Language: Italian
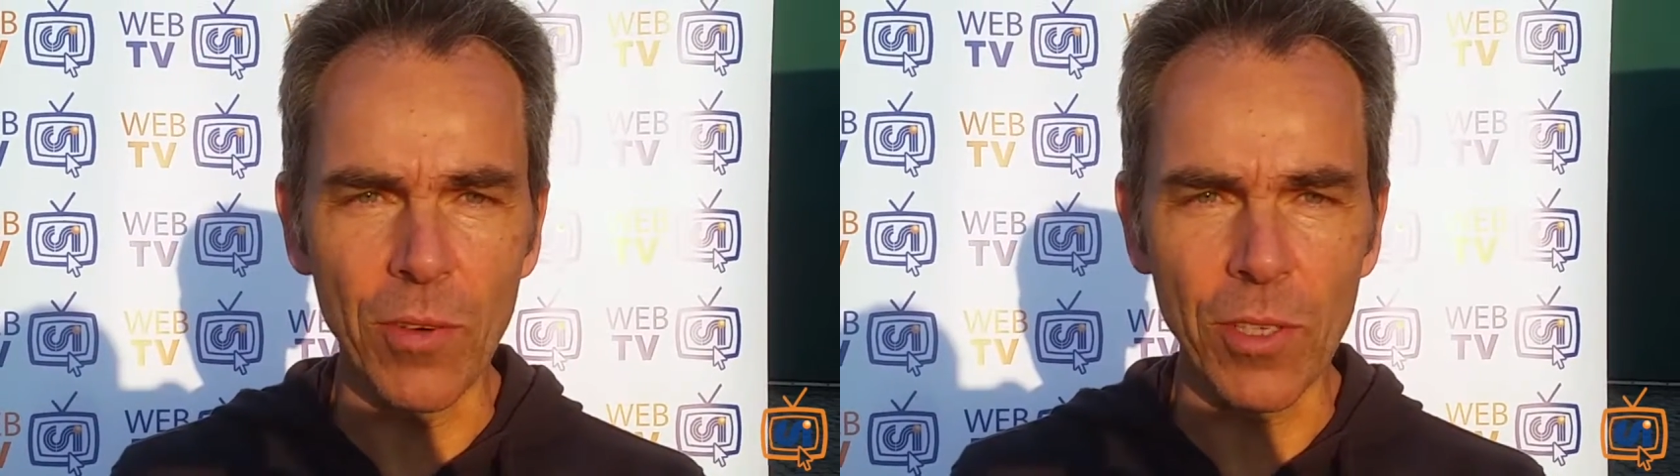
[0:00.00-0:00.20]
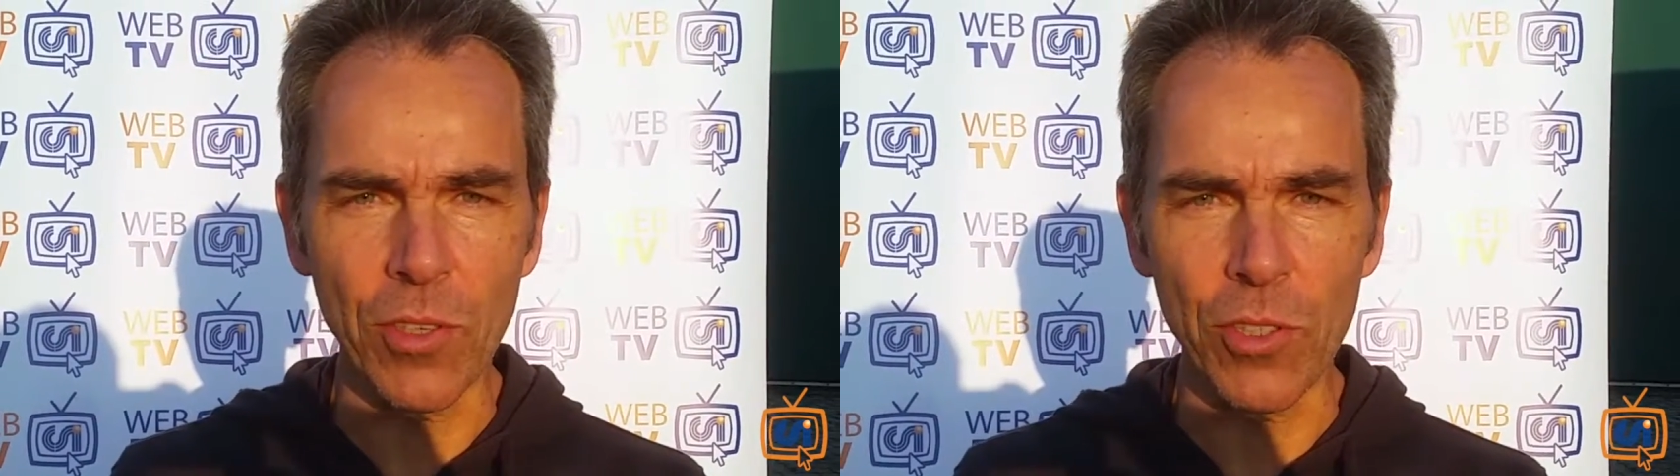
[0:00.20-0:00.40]

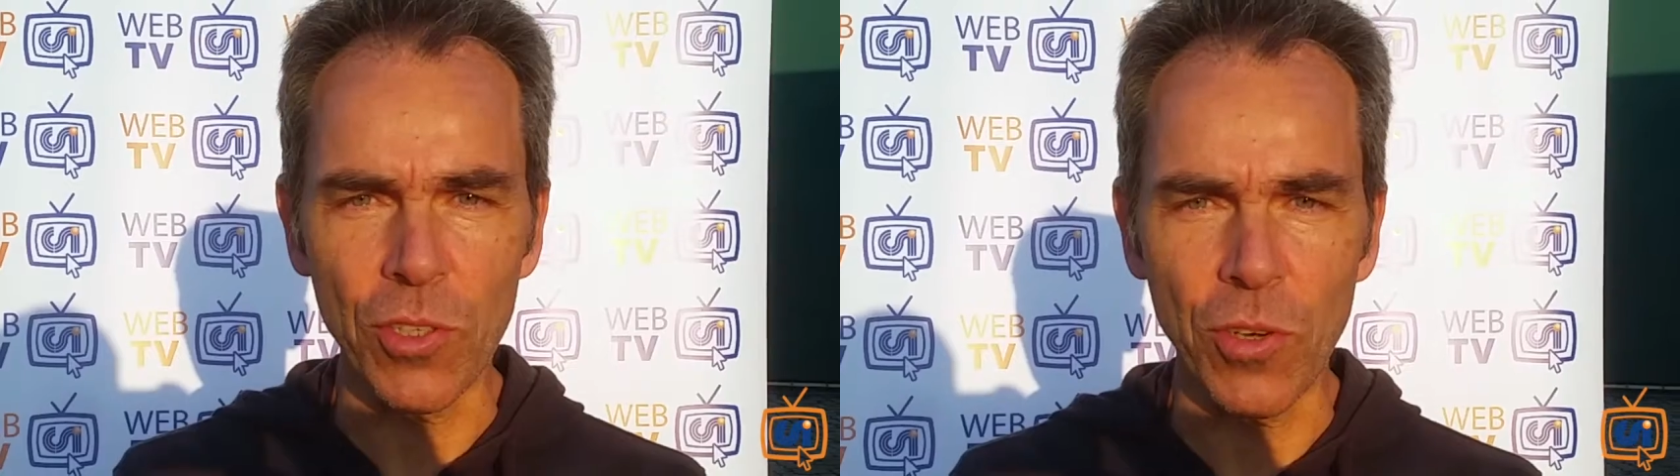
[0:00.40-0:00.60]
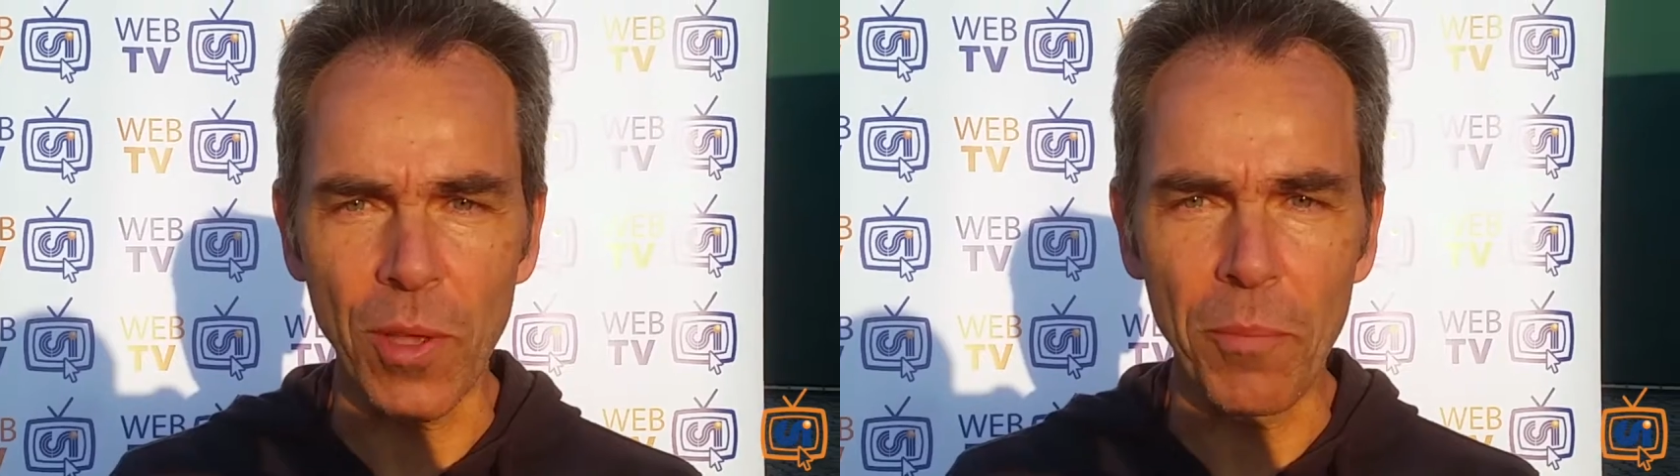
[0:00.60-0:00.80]
nostro
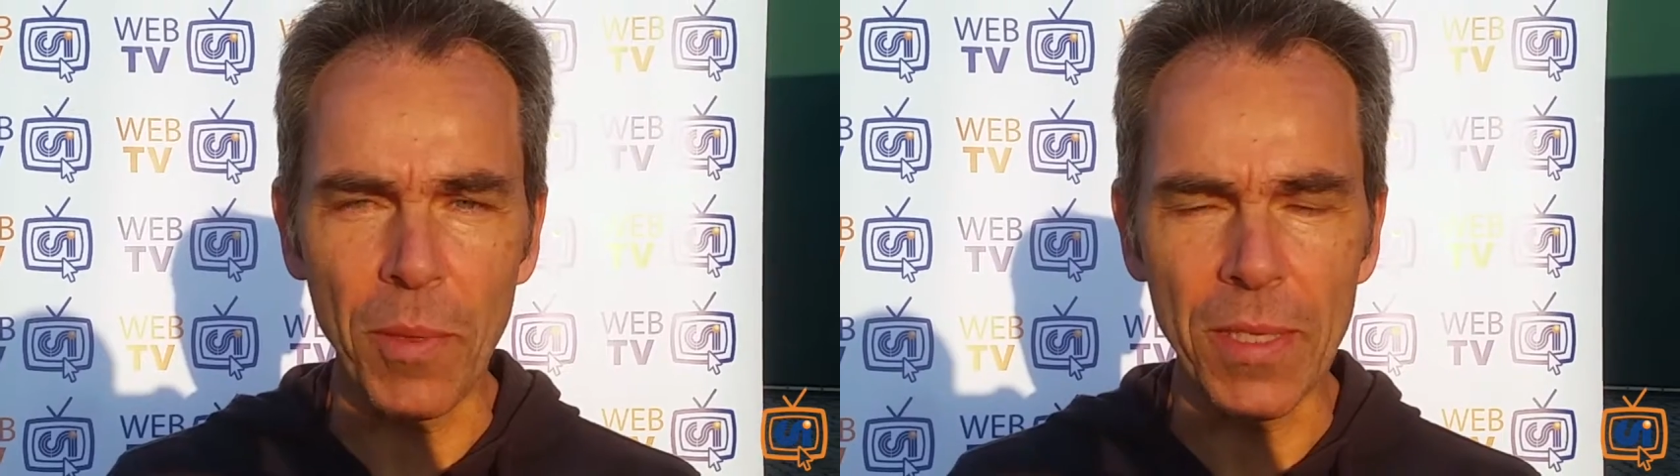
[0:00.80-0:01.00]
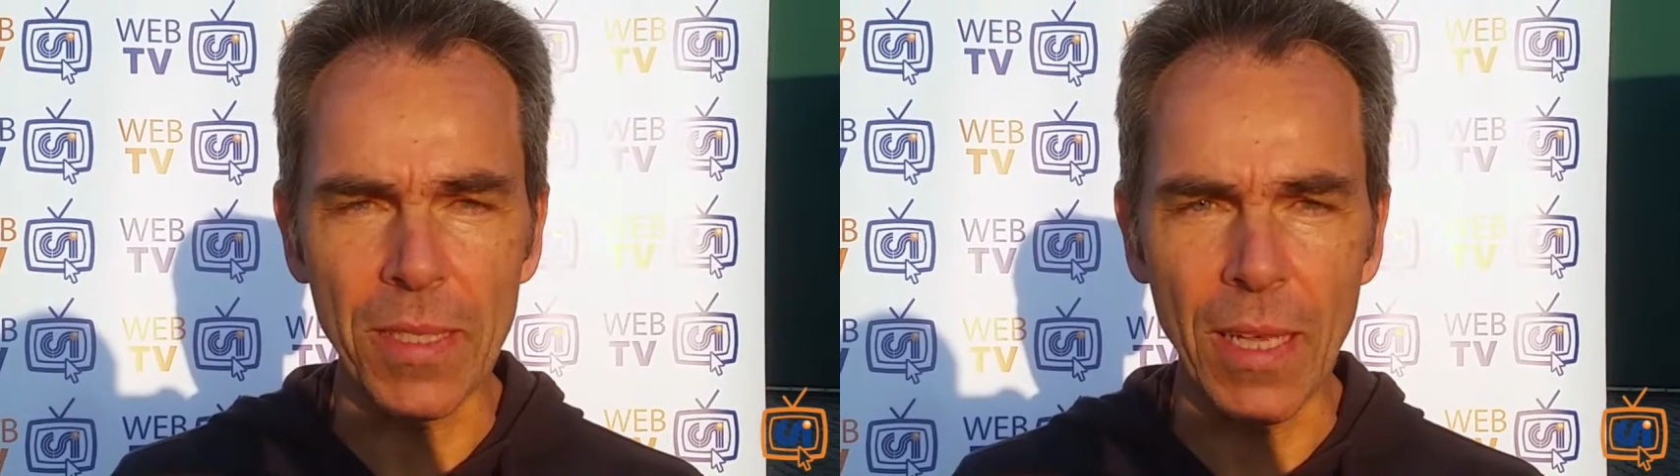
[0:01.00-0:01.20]

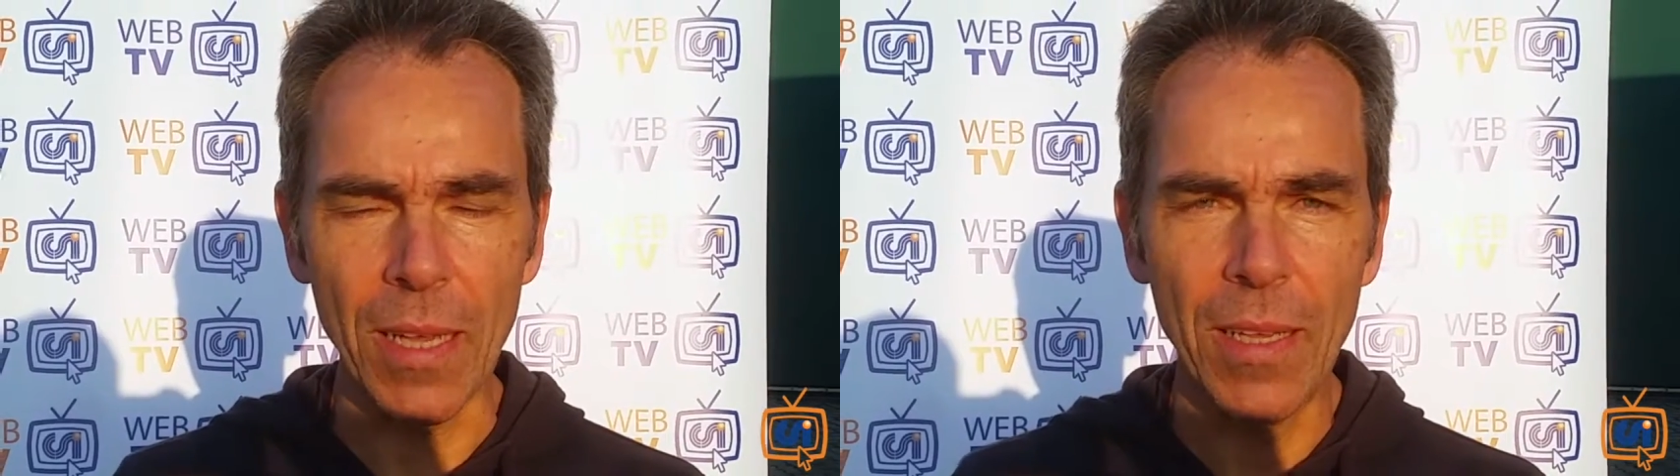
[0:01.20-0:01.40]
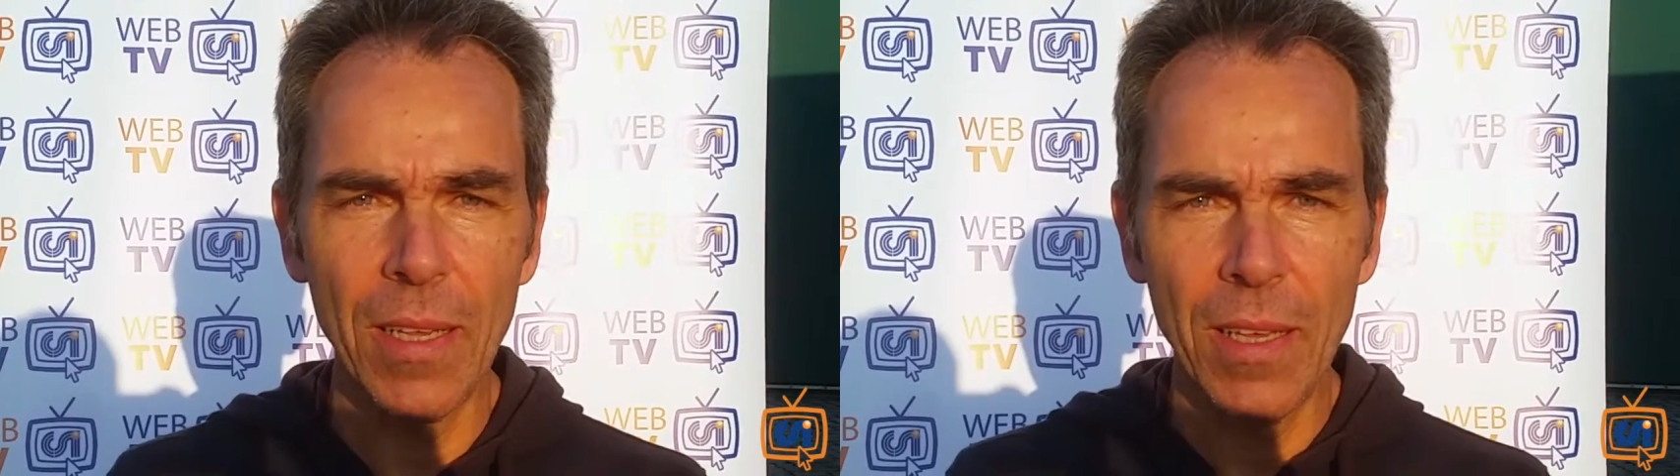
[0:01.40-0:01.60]
centrocampista